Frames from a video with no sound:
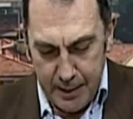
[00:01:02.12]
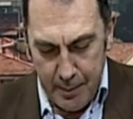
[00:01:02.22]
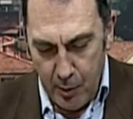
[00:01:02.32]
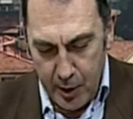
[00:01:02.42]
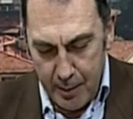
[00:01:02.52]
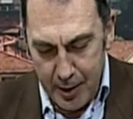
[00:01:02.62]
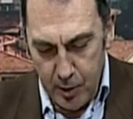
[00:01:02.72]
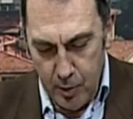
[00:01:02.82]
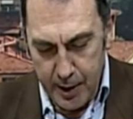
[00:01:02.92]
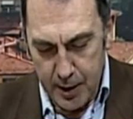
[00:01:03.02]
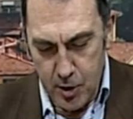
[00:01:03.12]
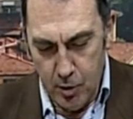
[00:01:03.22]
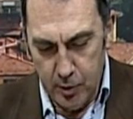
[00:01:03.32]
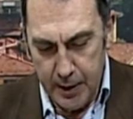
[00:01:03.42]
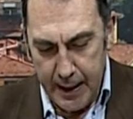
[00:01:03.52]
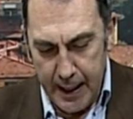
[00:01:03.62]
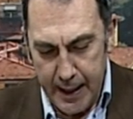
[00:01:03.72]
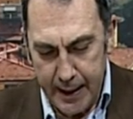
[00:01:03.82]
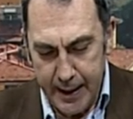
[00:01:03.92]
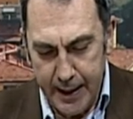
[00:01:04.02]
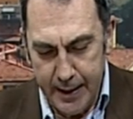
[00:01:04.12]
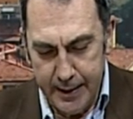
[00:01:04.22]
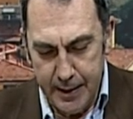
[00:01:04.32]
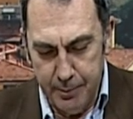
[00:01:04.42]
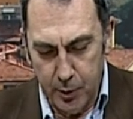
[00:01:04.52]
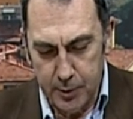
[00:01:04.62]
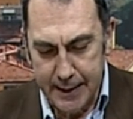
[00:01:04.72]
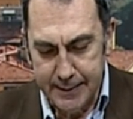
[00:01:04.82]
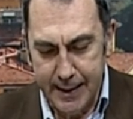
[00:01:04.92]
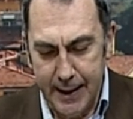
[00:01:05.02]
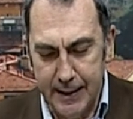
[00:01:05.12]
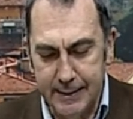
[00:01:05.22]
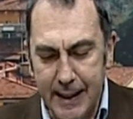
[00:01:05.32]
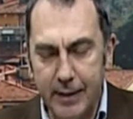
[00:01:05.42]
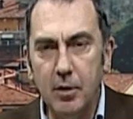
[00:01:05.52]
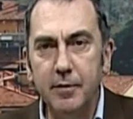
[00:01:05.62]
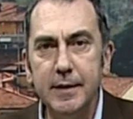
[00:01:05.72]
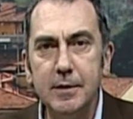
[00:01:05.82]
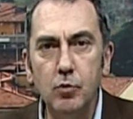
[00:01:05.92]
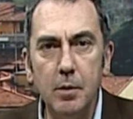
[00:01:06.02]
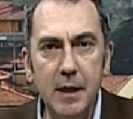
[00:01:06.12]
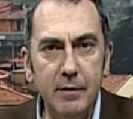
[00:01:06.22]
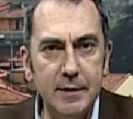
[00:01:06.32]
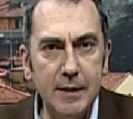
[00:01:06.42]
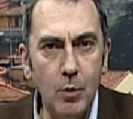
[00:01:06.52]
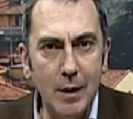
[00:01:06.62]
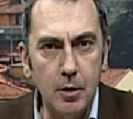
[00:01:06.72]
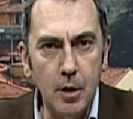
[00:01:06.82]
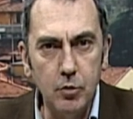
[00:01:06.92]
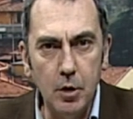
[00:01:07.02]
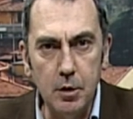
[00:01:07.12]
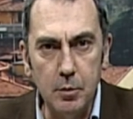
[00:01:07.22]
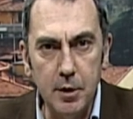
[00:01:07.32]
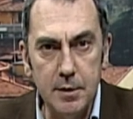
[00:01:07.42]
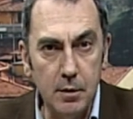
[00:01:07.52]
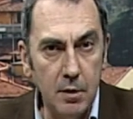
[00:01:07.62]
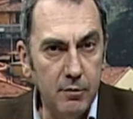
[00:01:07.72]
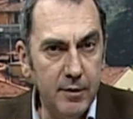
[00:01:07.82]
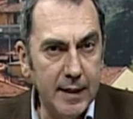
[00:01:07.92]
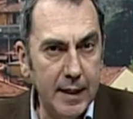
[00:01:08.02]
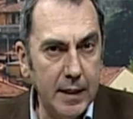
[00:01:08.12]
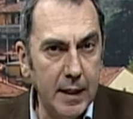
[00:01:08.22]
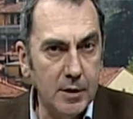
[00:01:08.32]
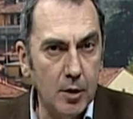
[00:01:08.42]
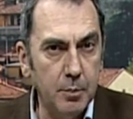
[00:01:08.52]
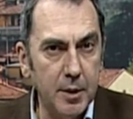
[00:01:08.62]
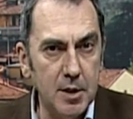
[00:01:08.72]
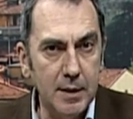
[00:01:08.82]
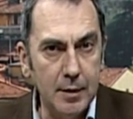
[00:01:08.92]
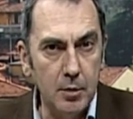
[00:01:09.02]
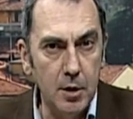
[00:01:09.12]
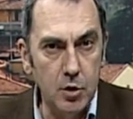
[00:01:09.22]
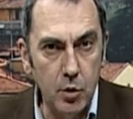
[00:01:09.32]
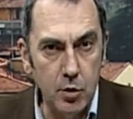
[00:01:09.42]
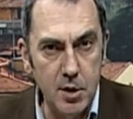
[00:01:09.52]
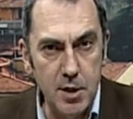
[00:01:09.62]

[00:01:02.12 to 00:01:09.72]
abbiamo chiamato in occasione anche dell'importante calendario eventi 2024 dell'autodromo Enzo Edino Ferrari che è stato presentato nelle scorse